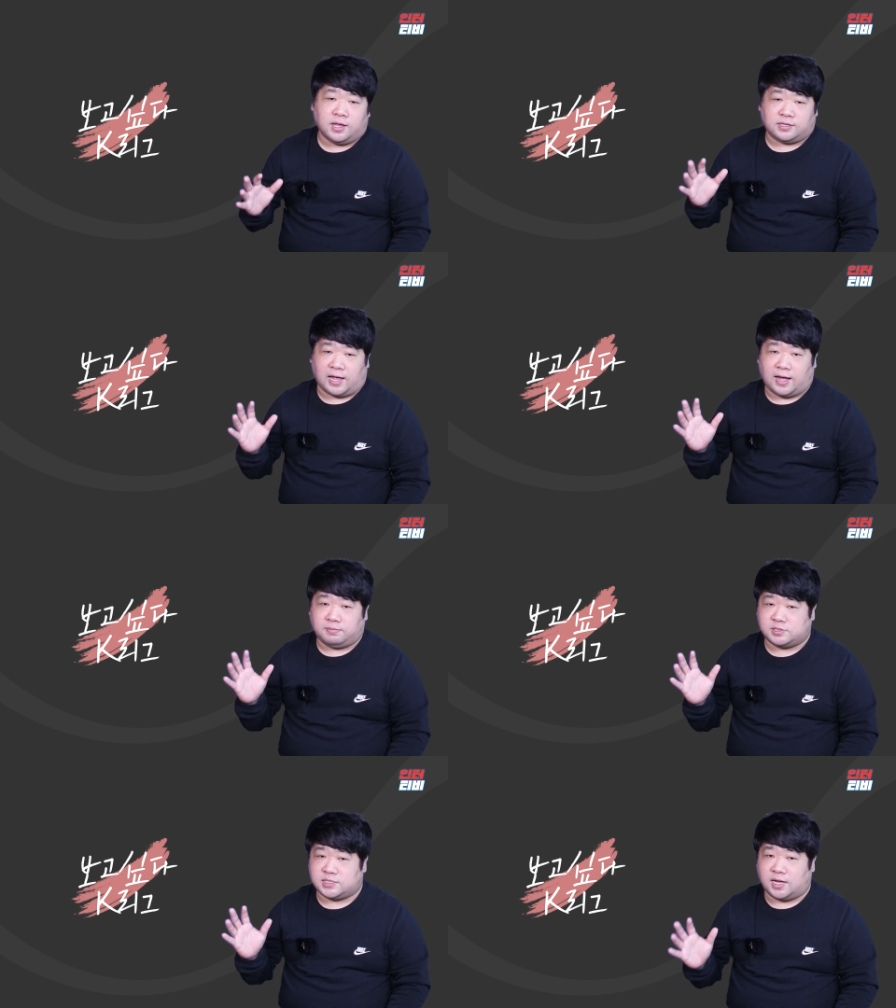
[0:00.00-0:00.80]

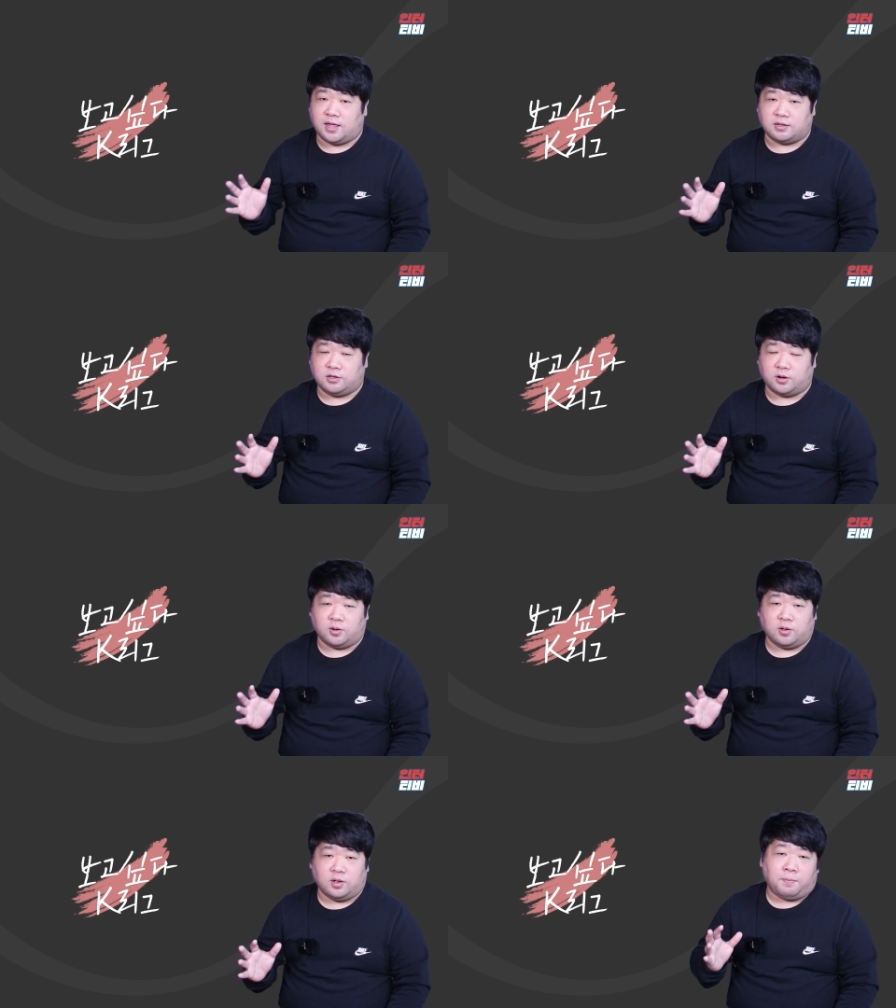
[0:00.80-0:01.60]
다음
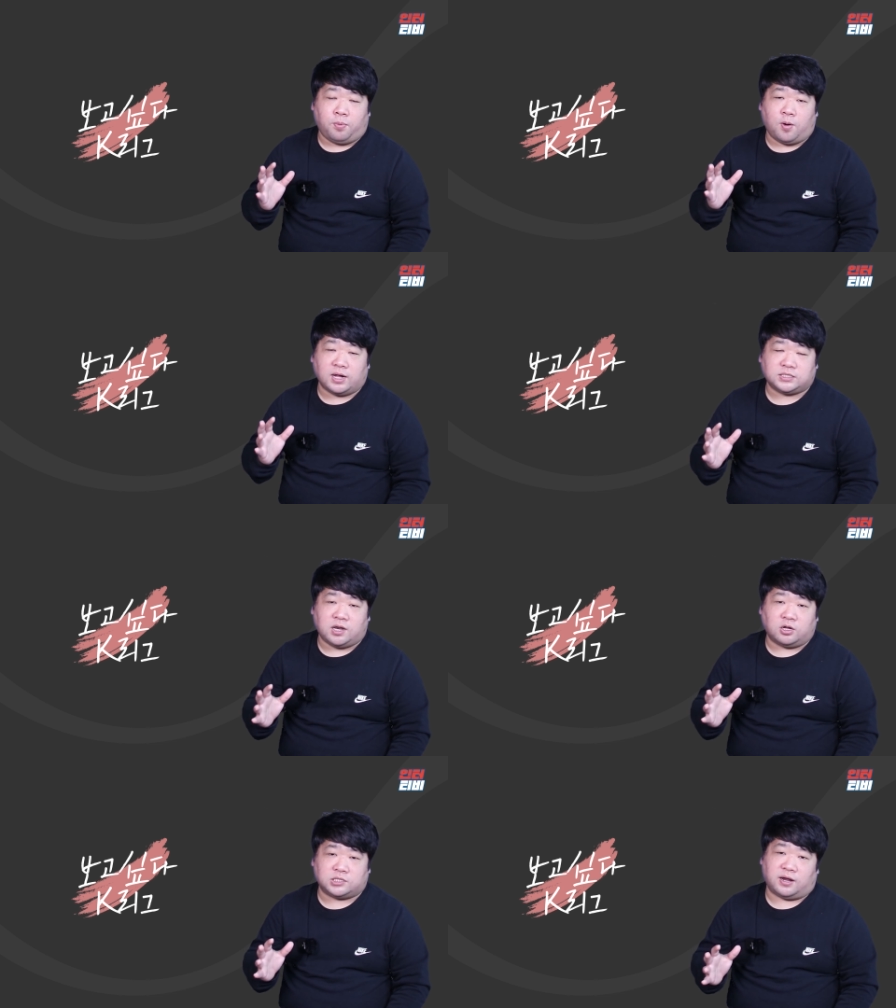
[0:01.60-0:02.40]
시간에는요. 포항
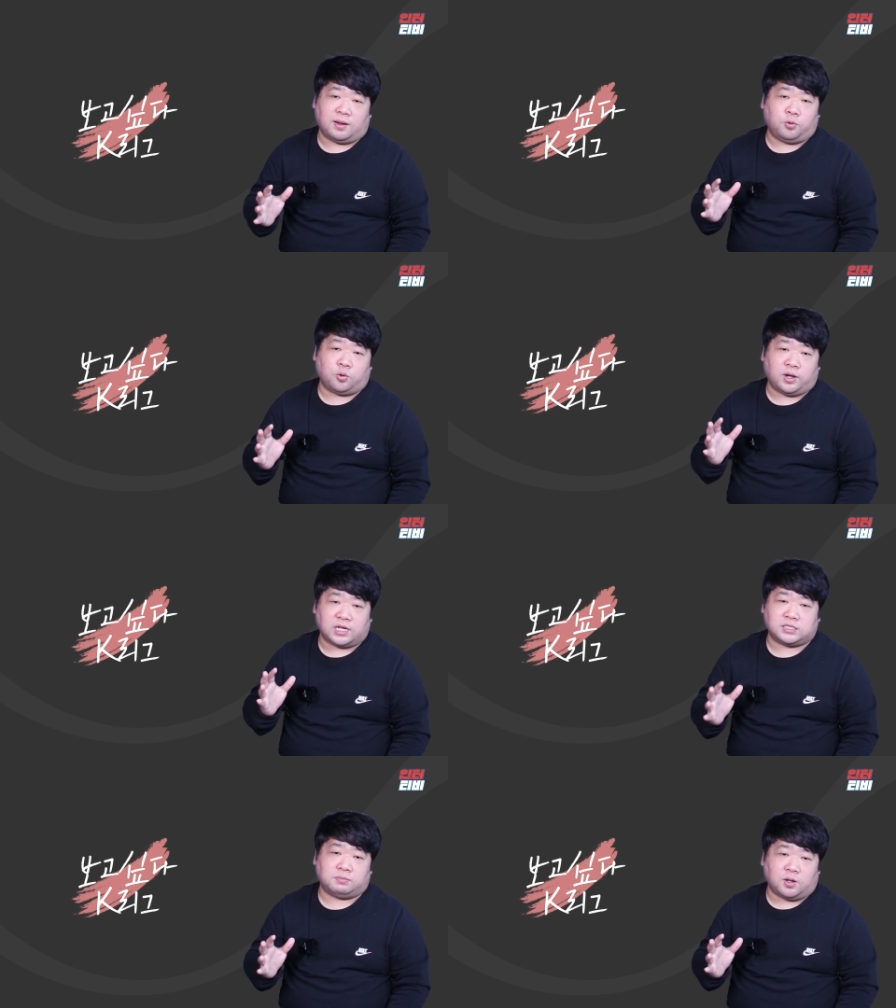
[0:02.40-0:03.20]
스틸러스를 알아보도록
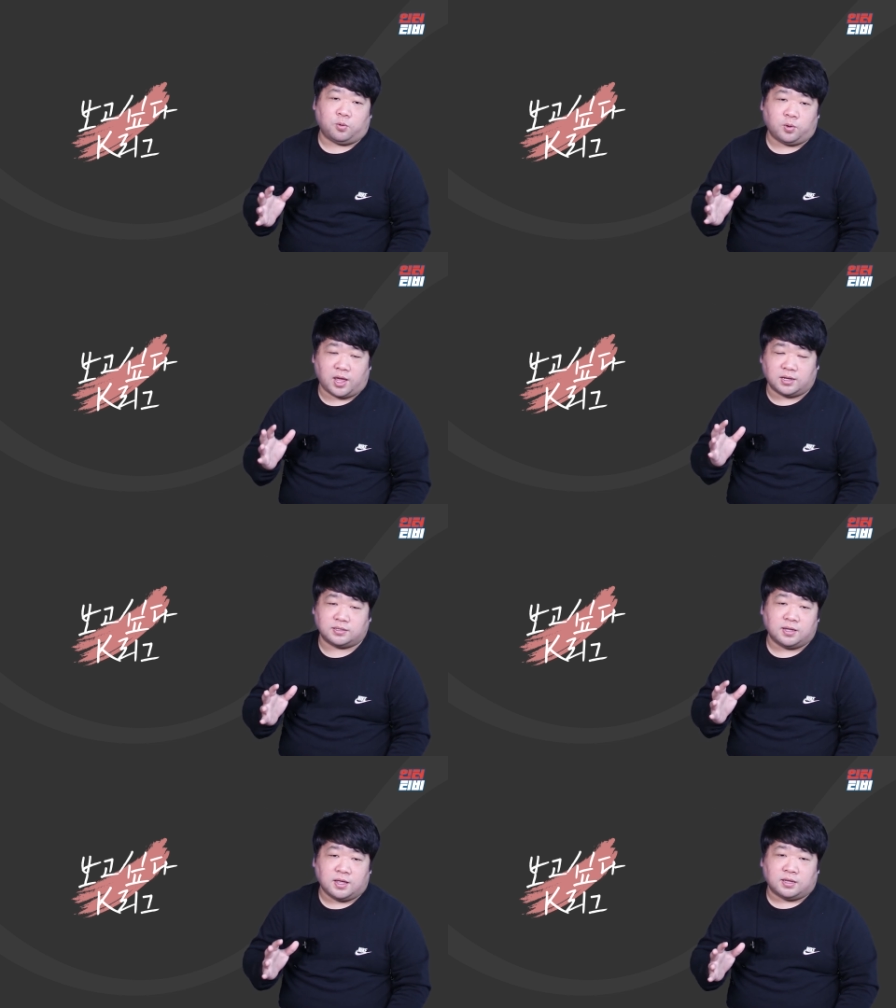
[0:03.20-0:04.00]
하겠습니다.
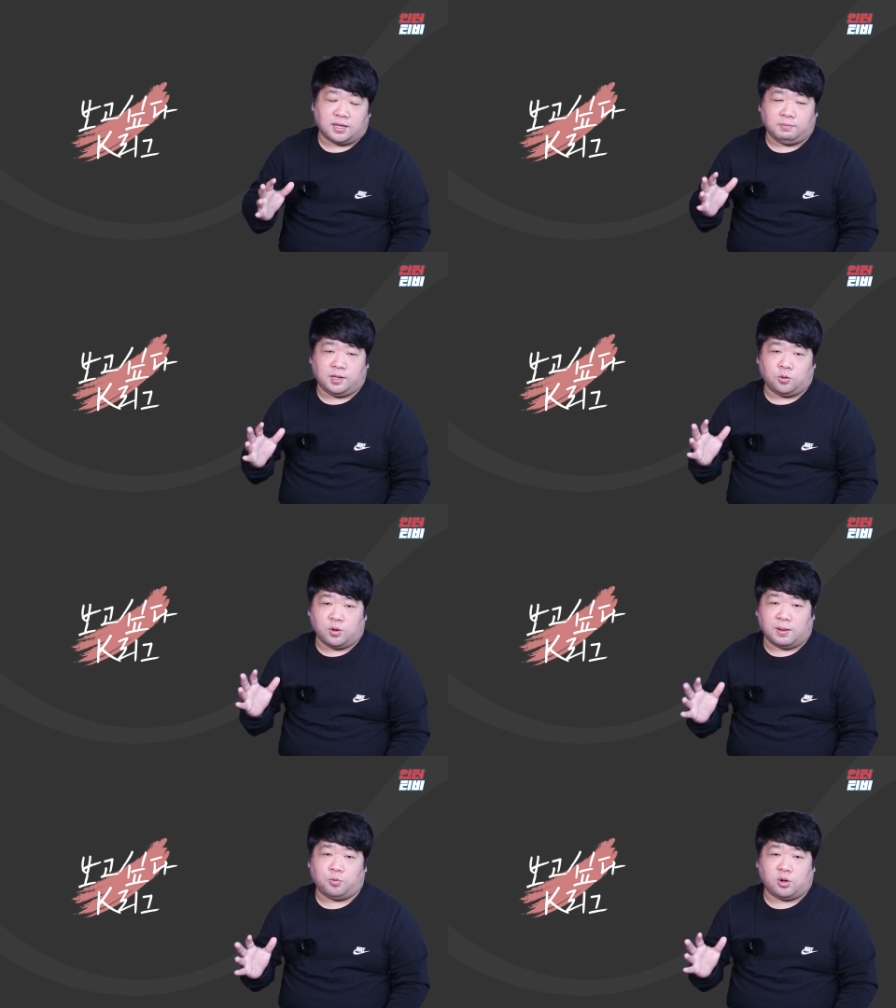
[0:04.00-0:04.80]
올해는
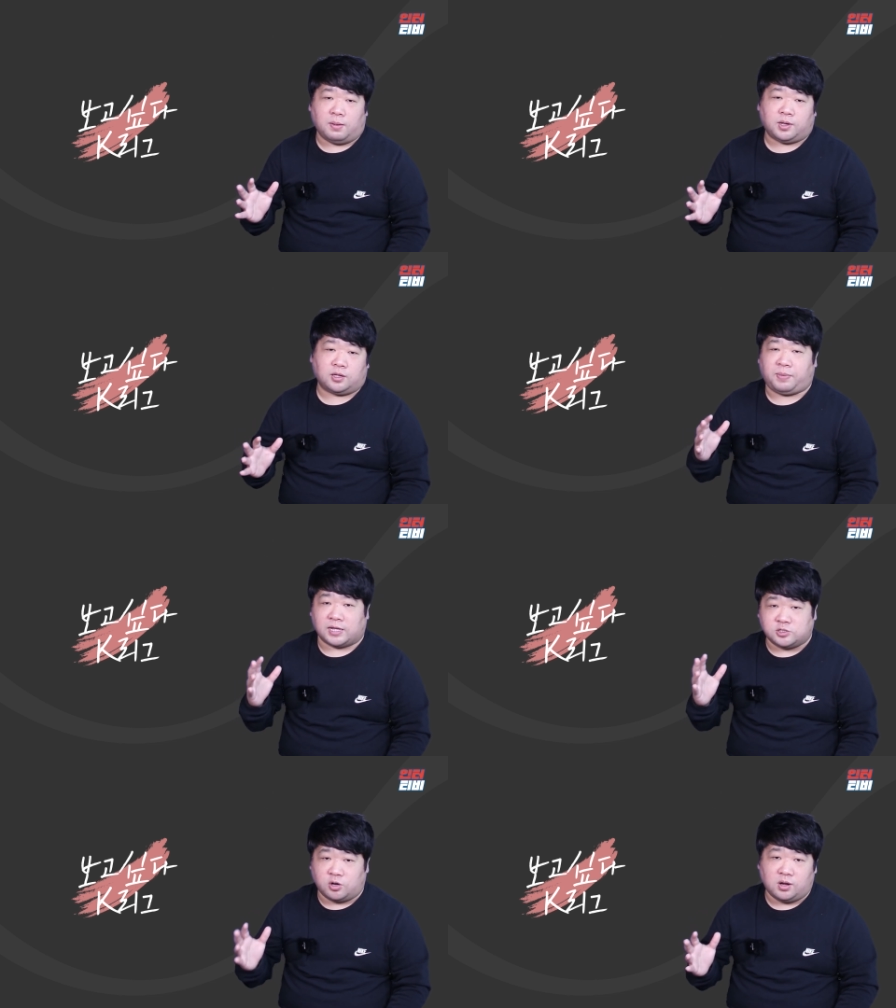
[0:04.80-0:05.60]
김기동 감독과 함께
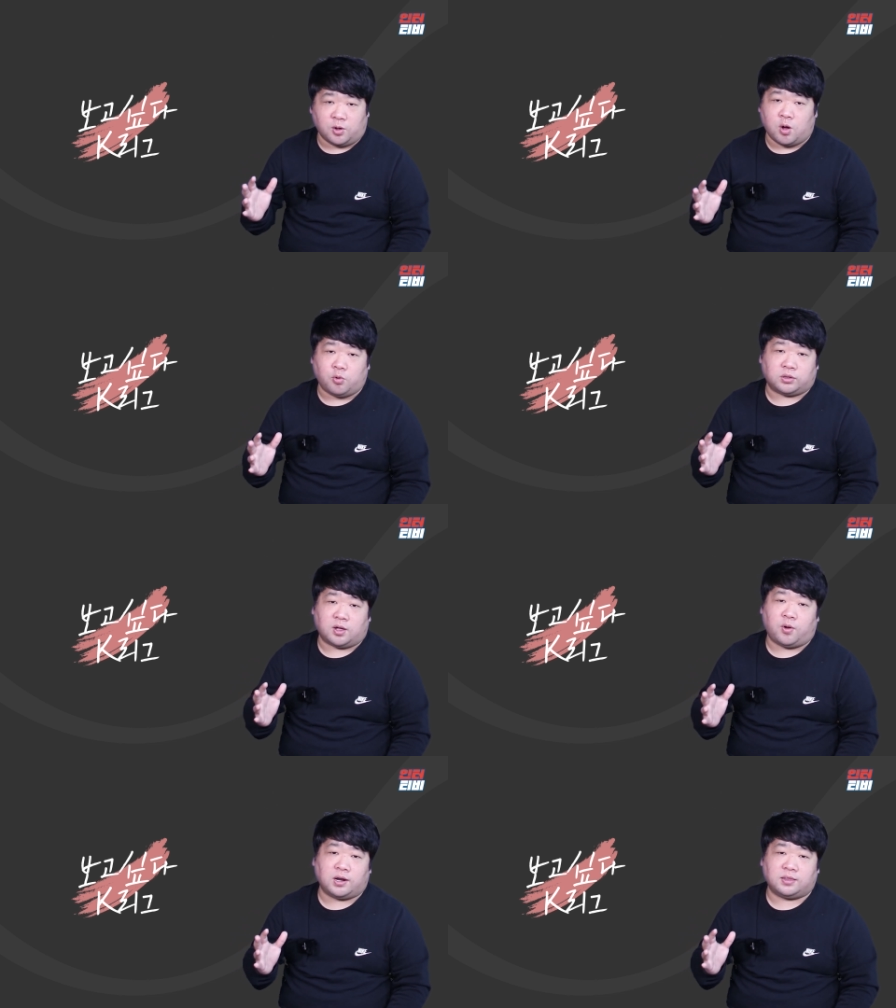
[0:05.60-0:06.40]
반전을 예고하고
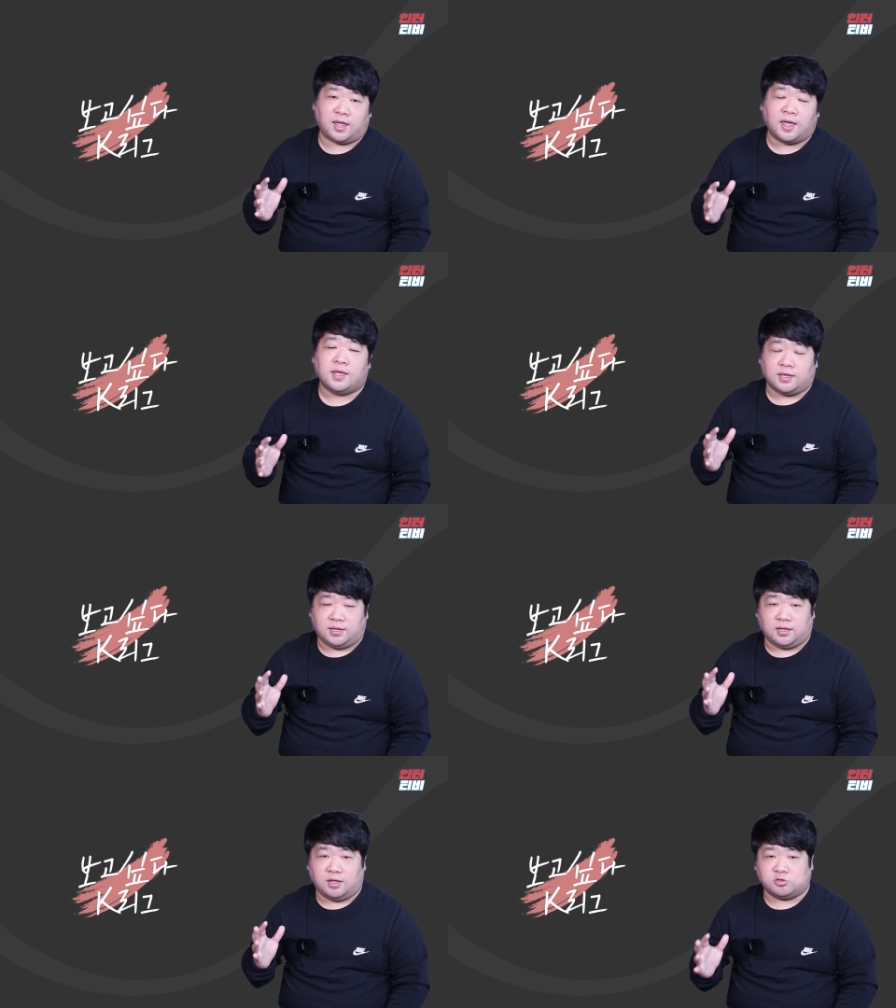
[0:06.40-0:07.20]
있다고 하는데
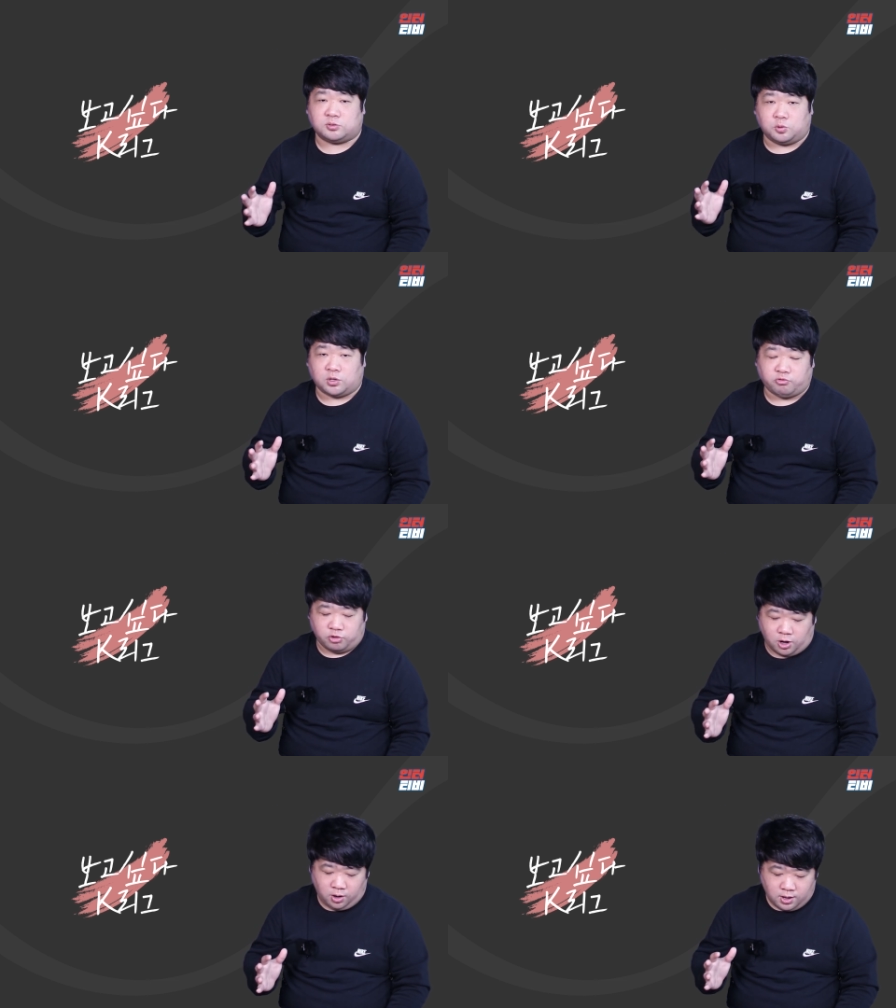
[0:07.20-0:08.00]
기대를 해주셨으면
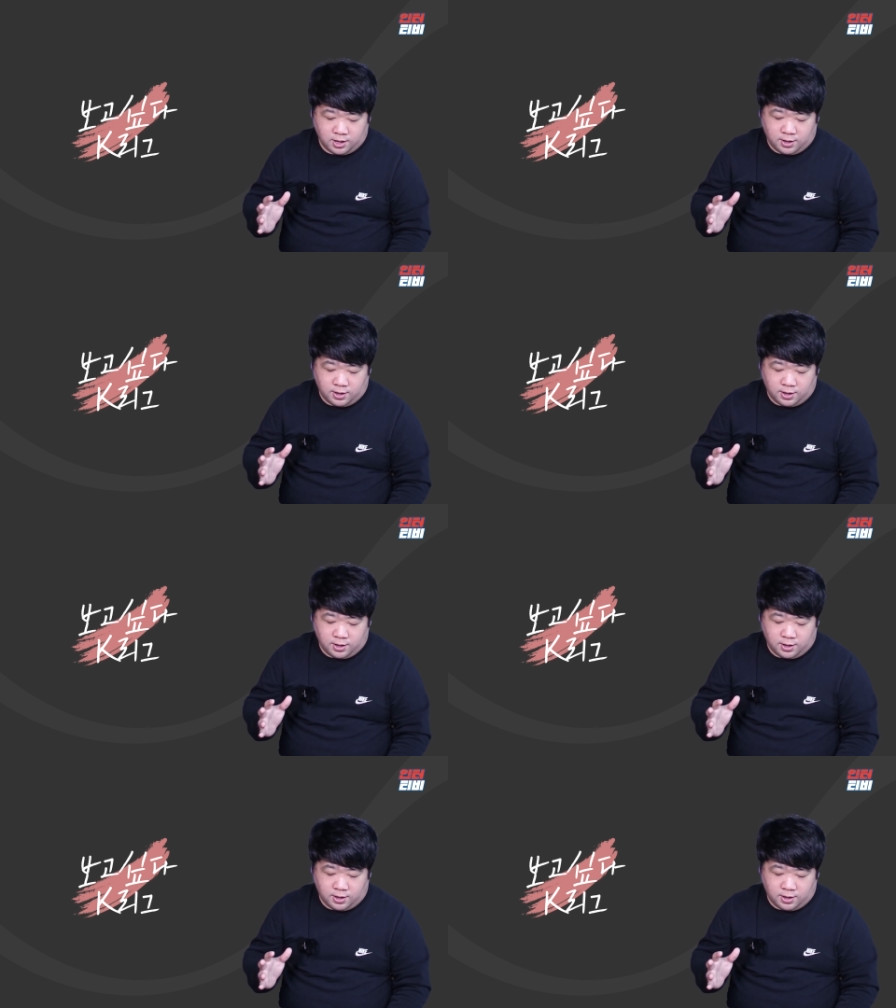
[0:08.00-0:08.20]
좋겠고요.